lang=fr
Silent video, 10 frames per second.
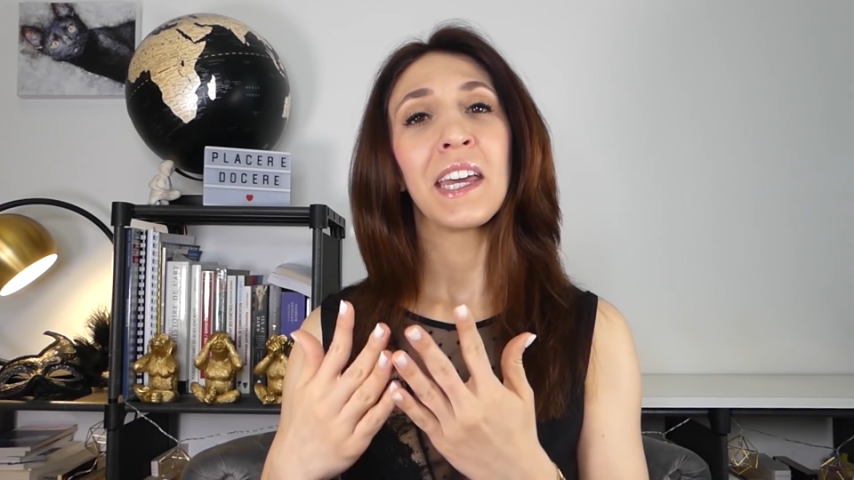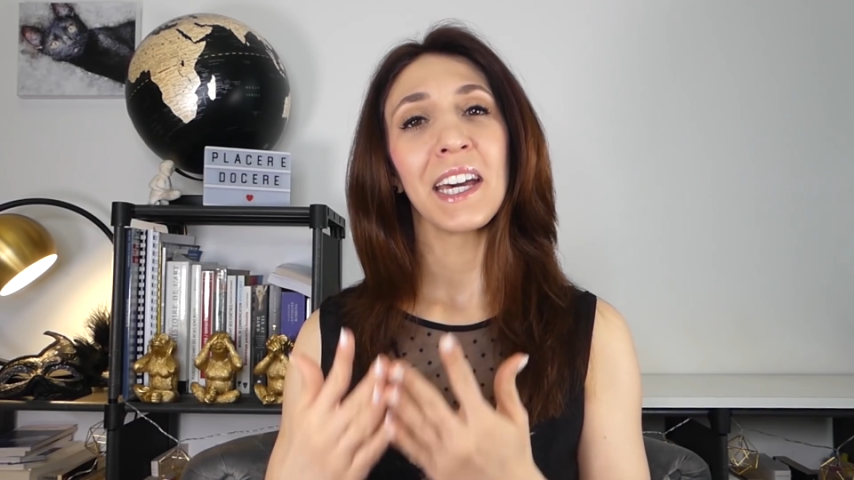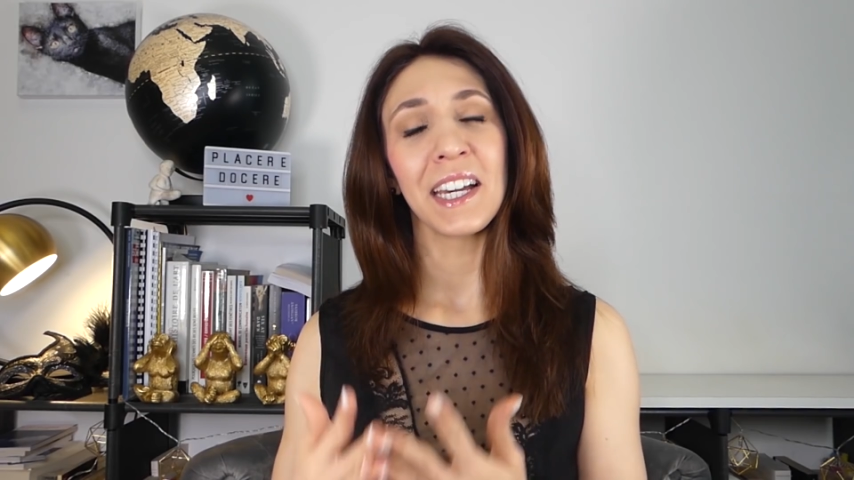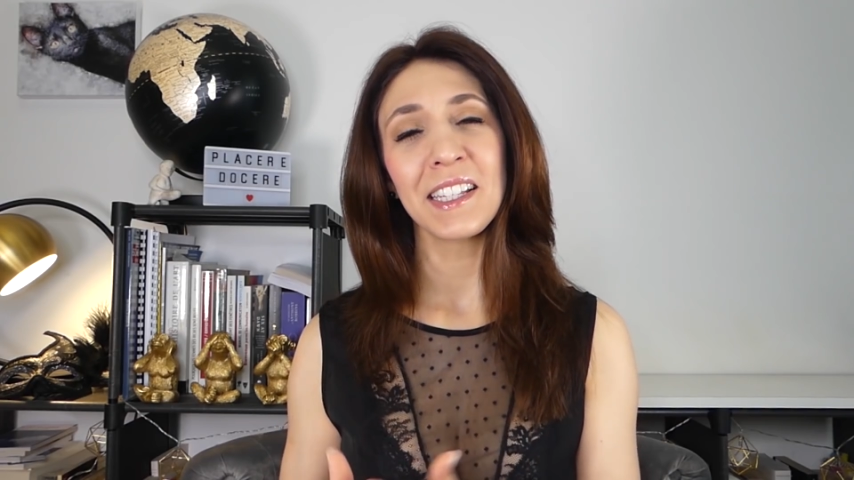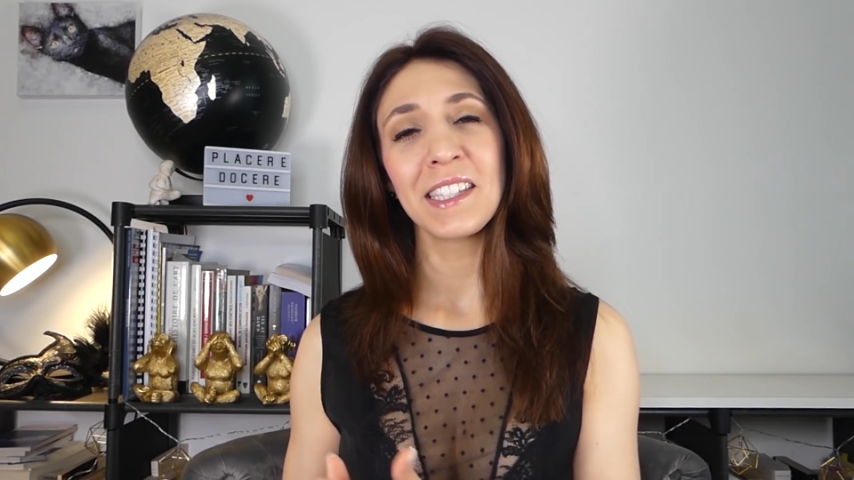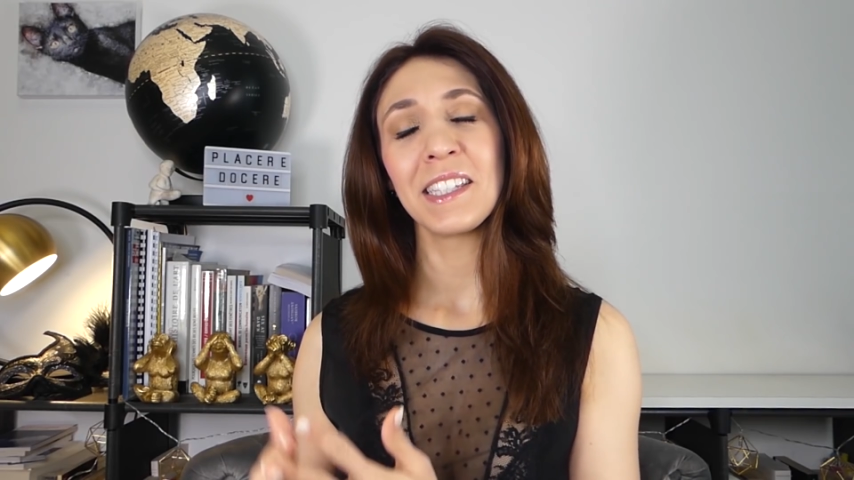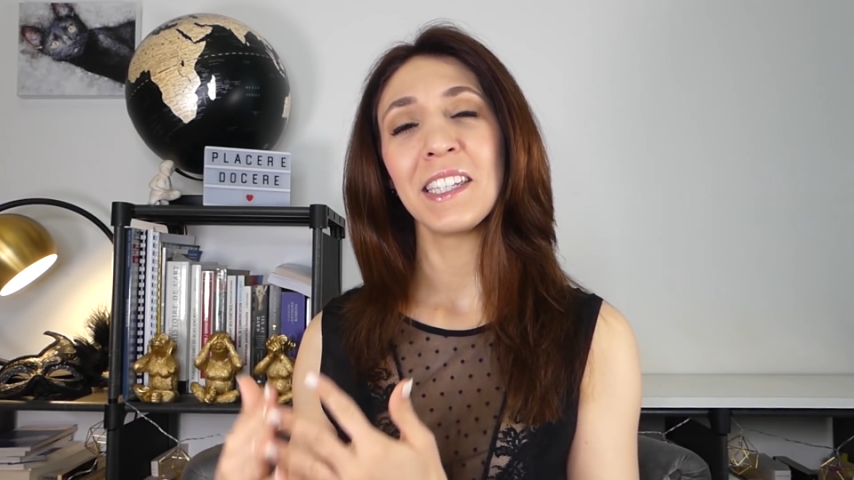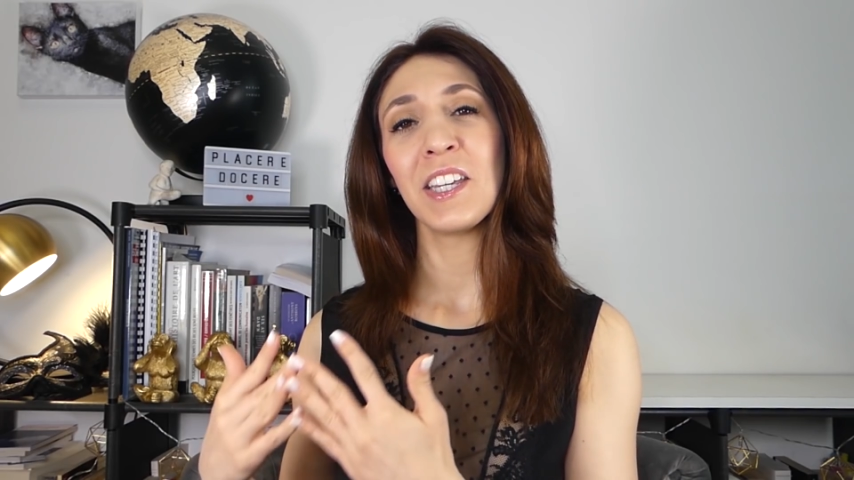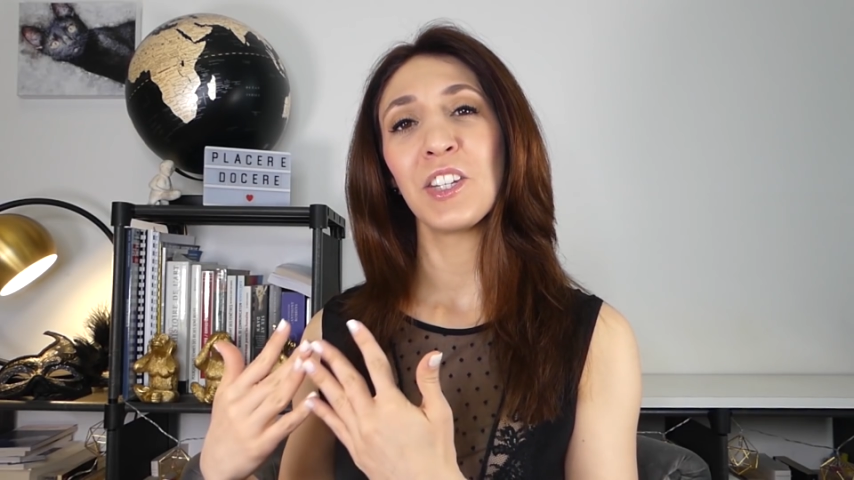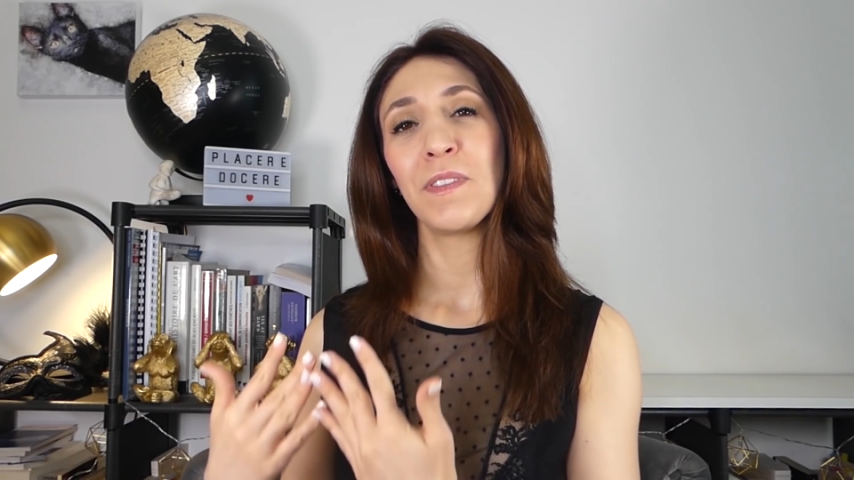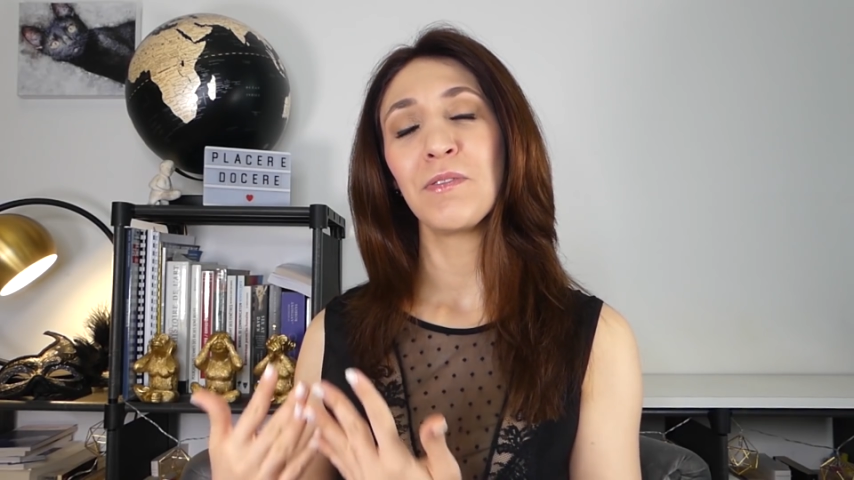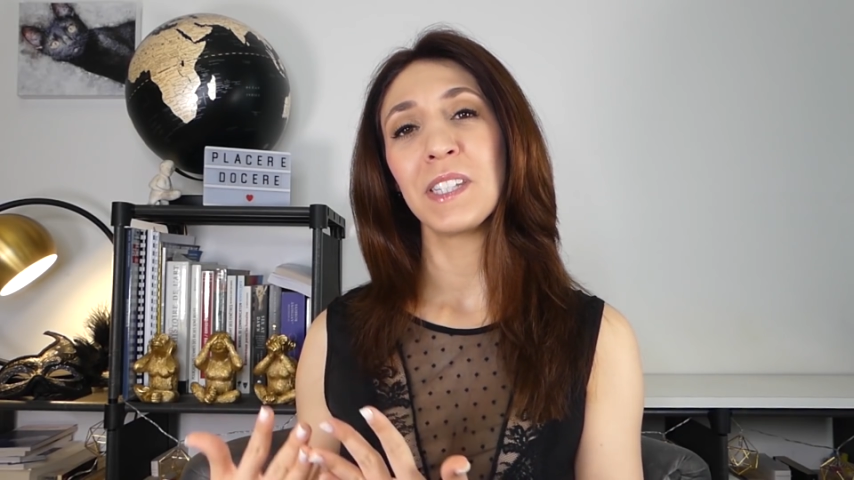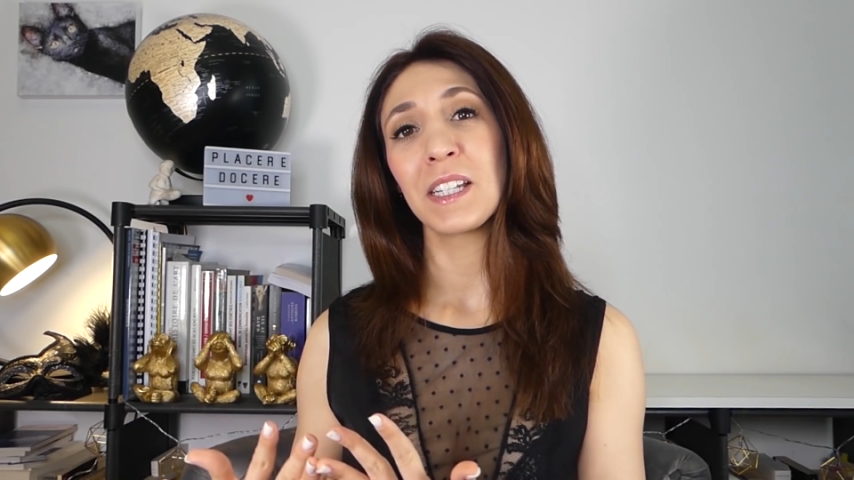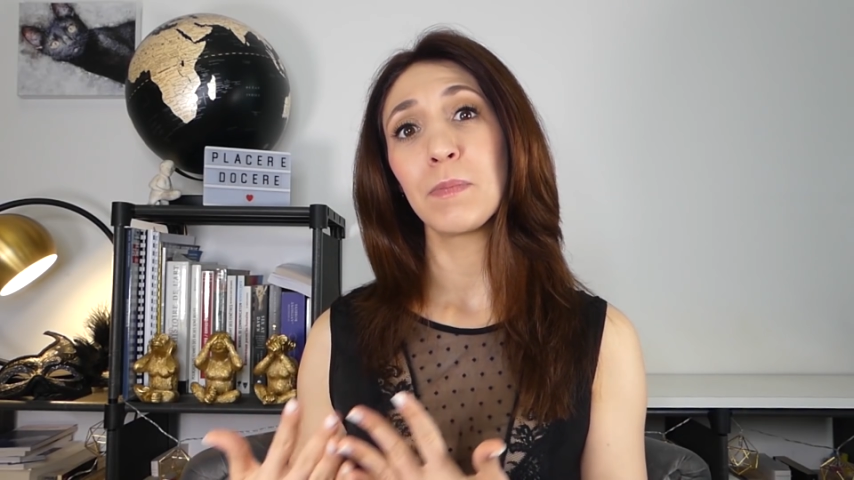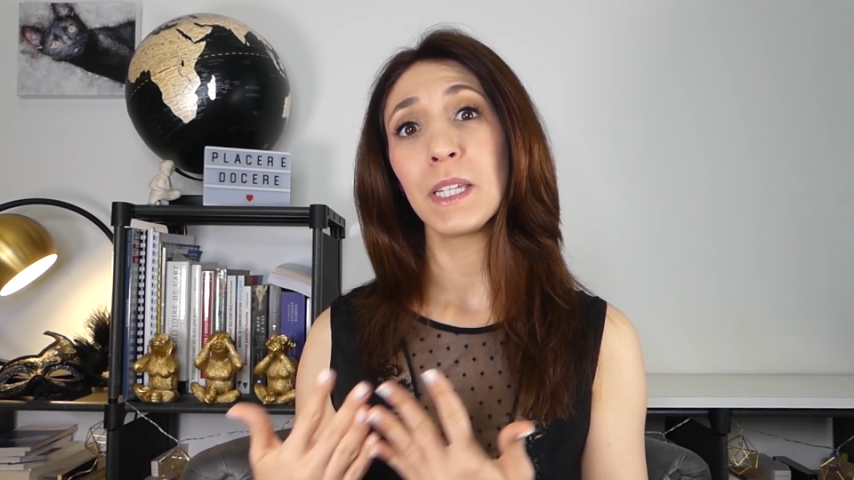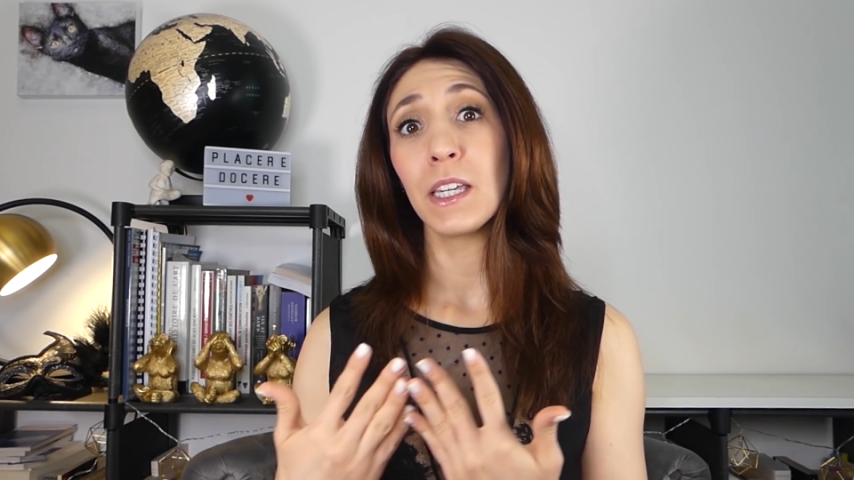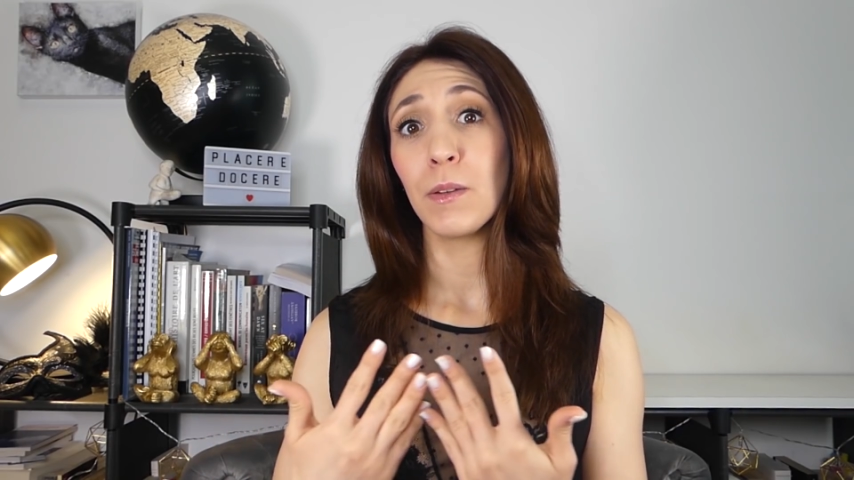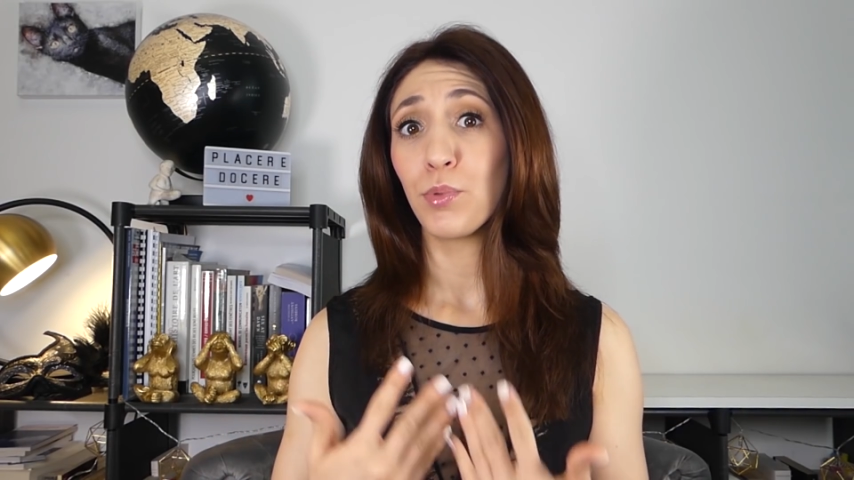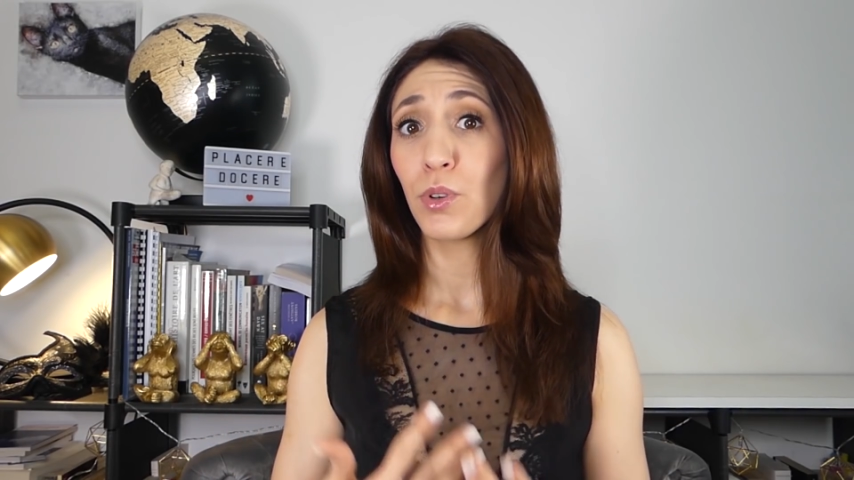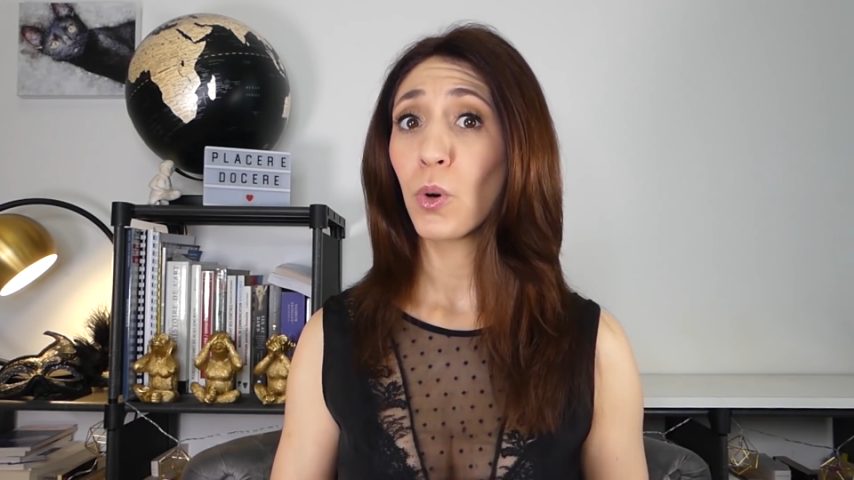restez, je vais vous expliquer
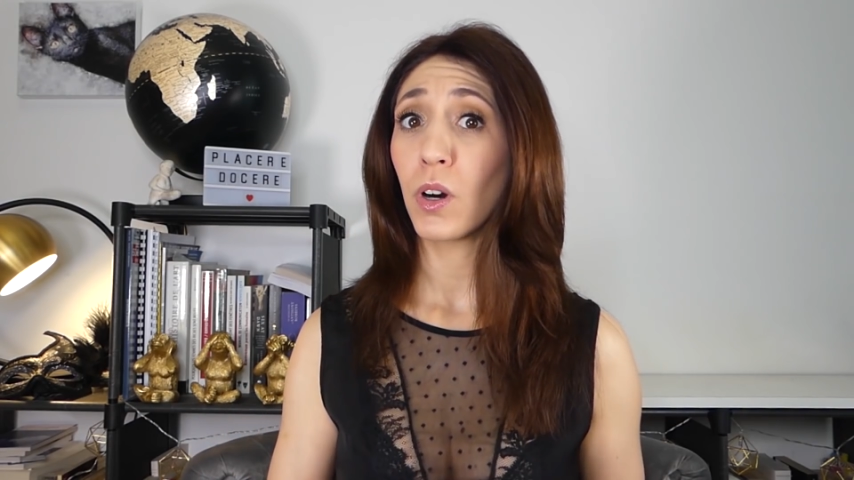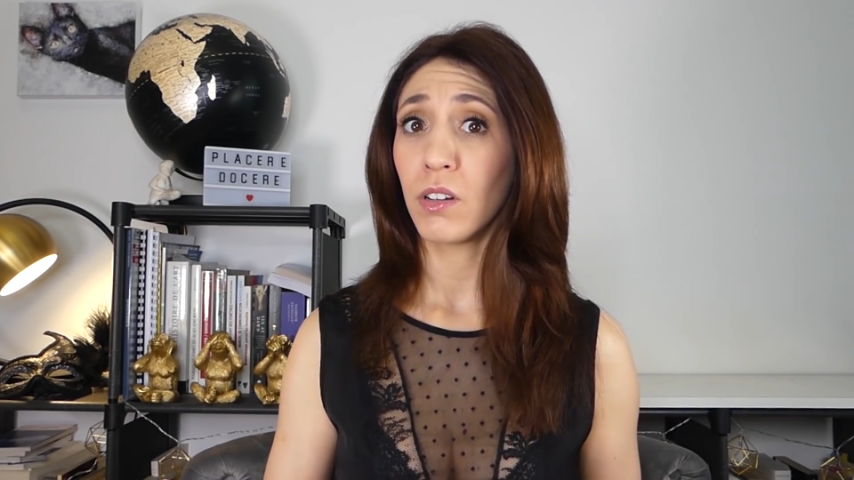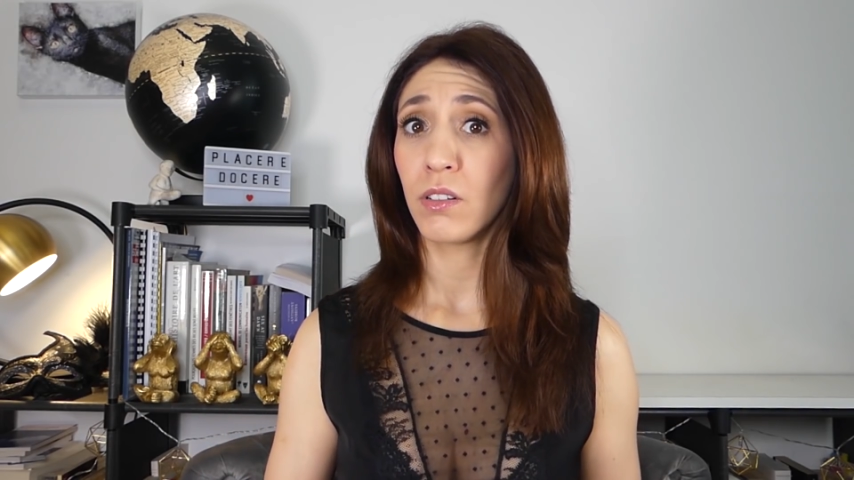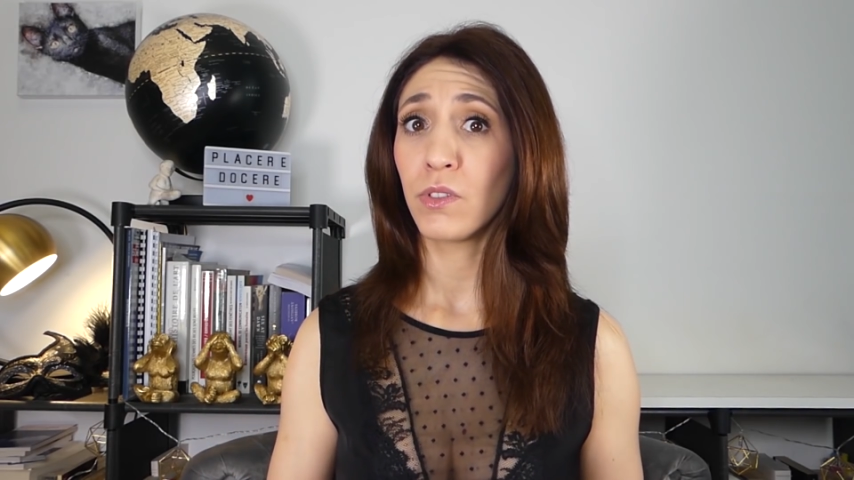pourquoi